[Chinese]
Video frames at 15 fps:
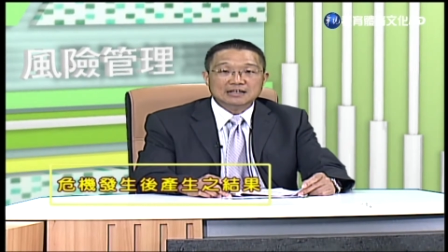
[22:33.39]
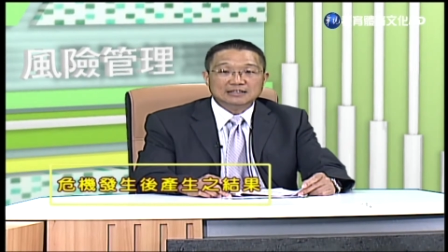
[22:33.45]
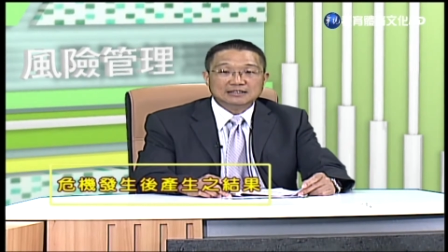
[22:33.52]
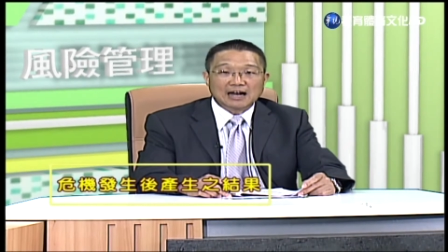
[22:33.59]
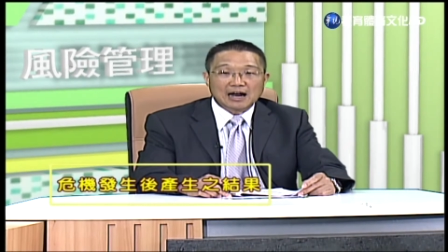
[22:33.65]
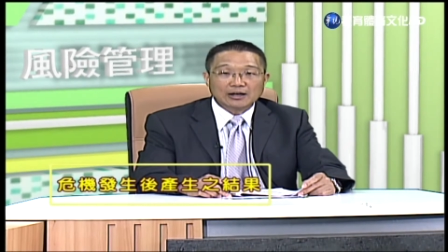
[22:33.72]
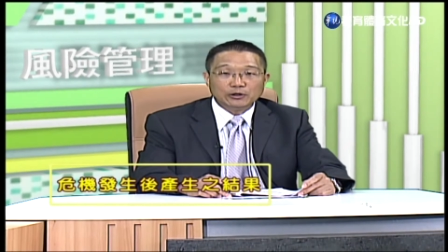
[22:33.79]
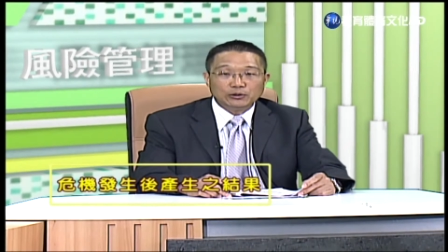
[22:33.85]

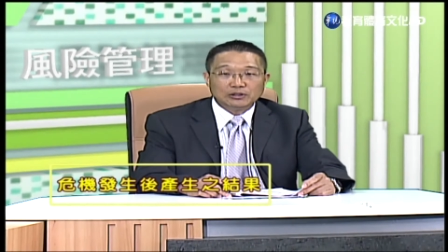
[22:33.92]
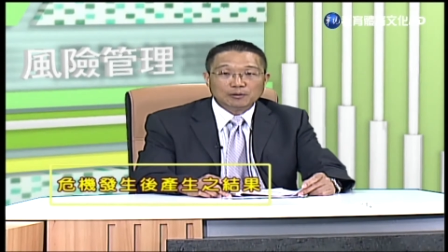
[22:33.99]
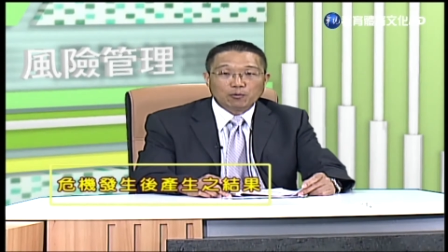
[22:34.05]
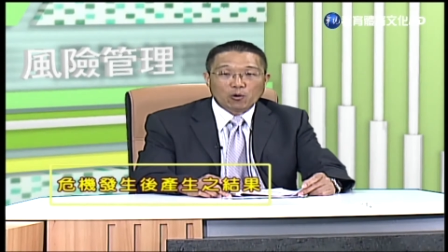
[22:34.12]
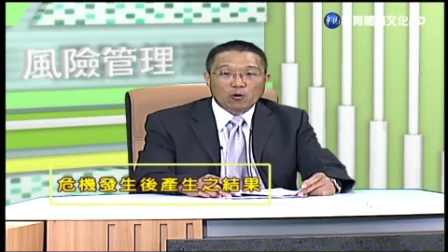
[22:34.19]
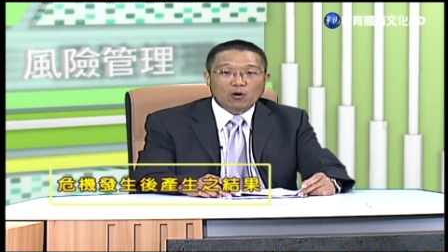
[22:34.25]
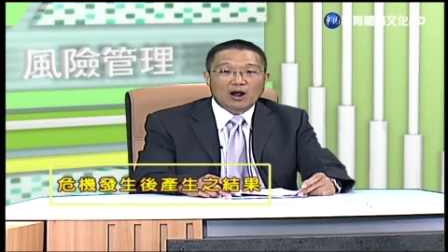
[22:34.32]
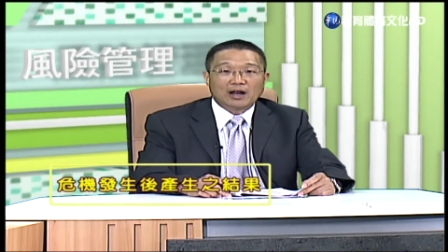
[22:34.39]
商誉的
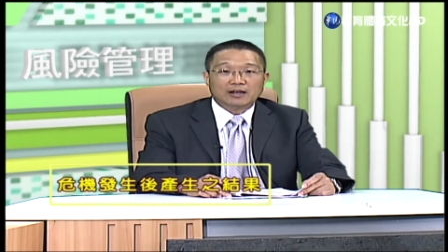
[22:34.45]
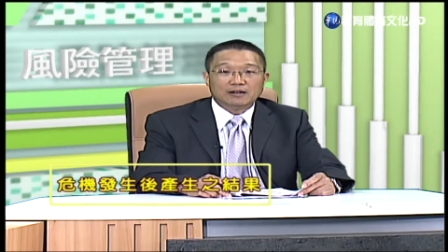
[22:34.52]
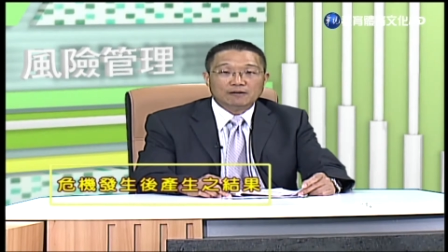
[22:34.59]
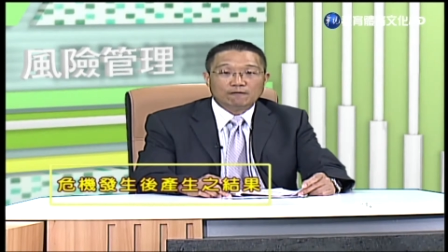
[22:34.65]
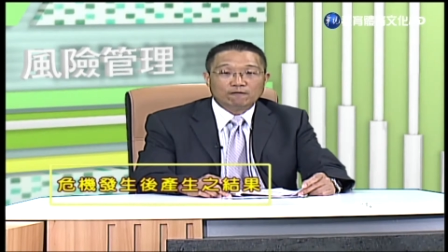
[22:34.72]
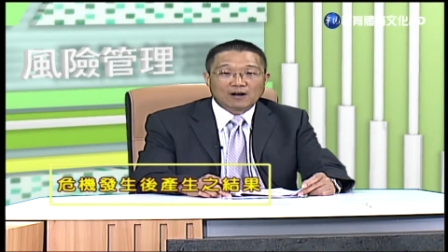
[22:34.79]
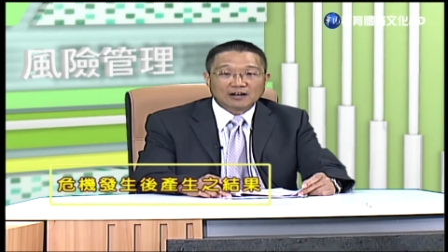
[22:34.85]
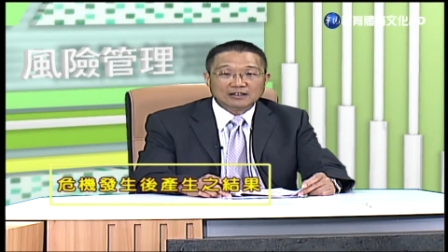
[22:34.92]
破坏、
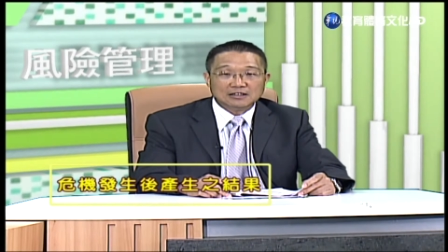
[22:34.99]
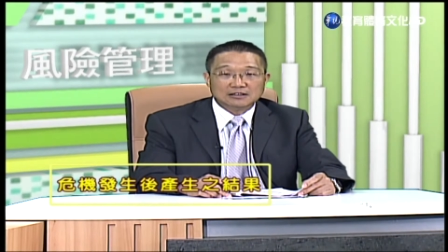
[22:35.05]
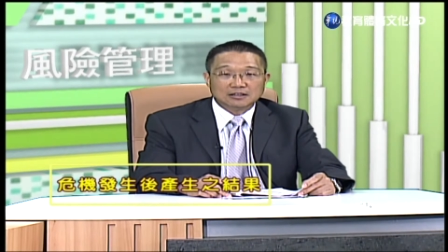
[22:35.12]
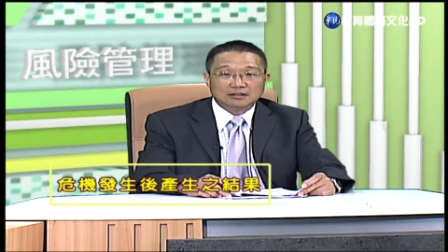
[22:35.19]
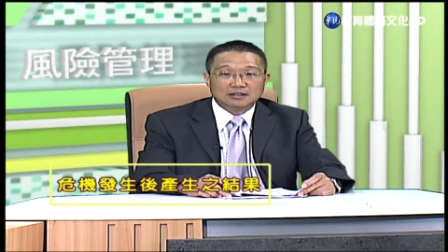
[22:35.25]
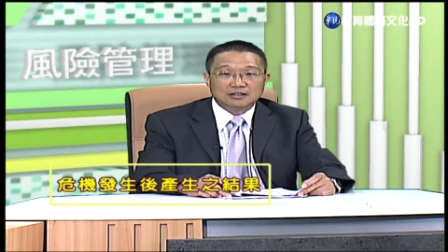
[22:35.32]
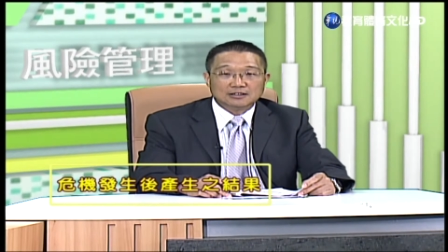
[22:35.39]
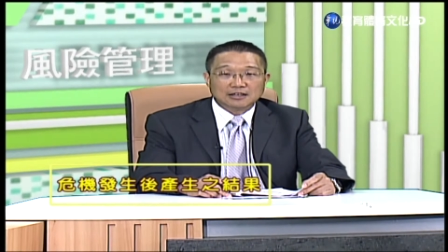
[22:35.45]
法律
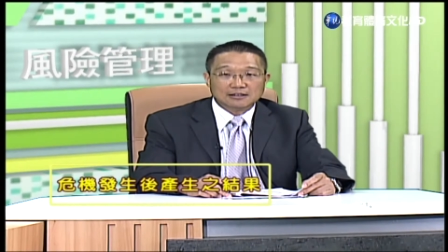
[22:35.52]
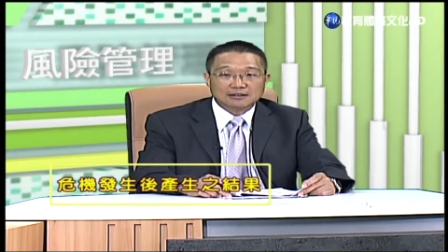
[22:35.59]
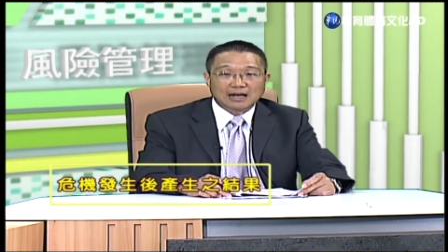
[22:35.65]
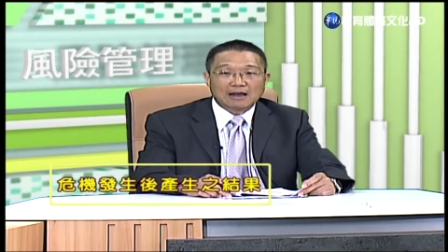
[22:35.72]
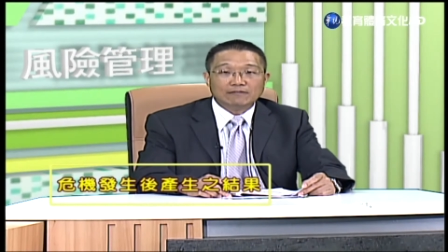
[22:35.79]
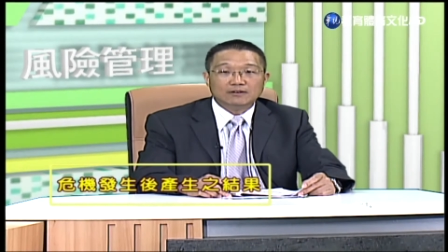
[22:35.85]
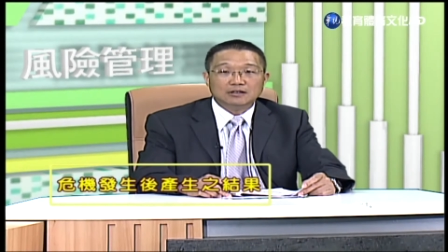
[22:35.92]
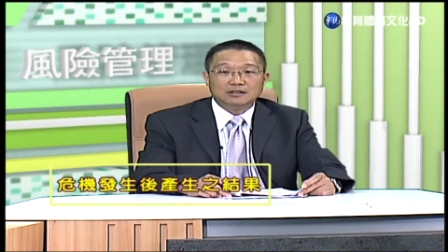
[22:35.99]
责任的承
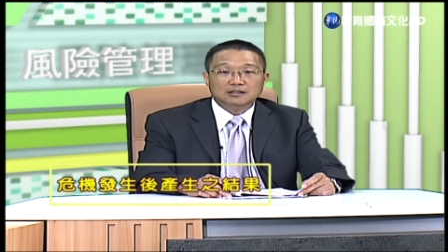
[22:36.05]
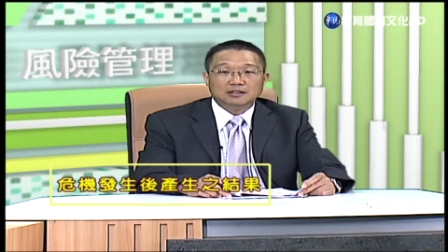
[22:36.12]
担。